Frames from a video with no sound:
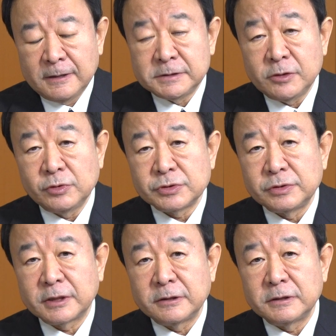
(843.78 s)
安全保
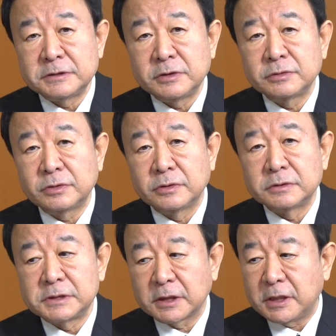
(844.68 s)
障に関連して言う
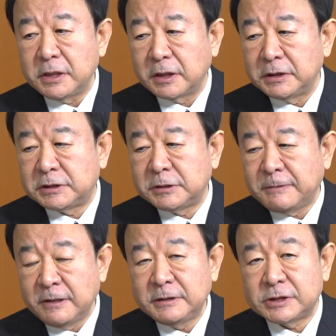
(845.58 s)
と世界が一
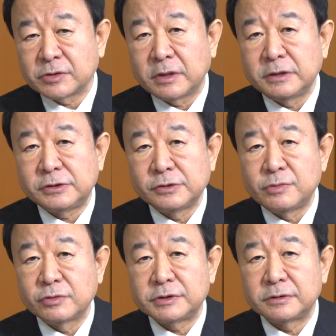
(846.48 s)
番密かに注
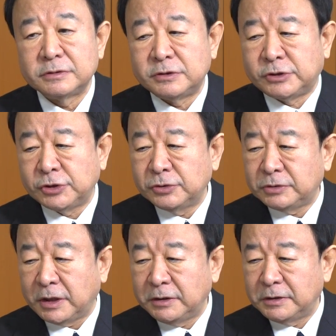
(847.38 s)
目してる重
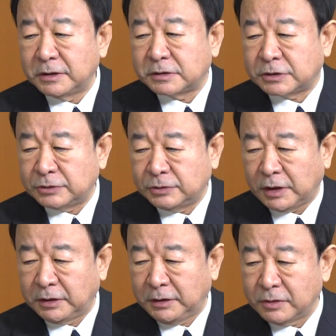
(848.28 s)
大な重
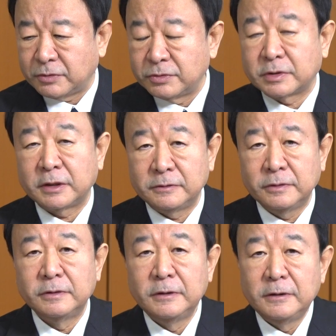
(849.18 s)
大な今回
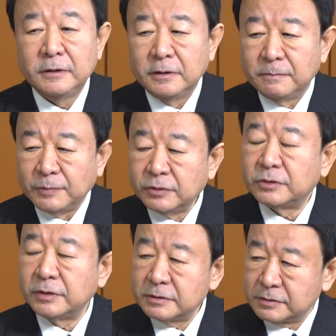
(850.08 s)
の
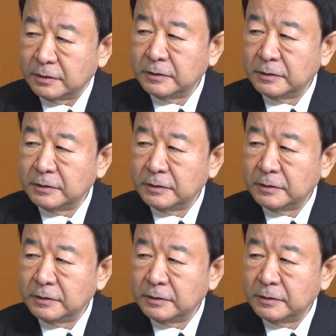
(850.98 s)
ポイントなんですよ。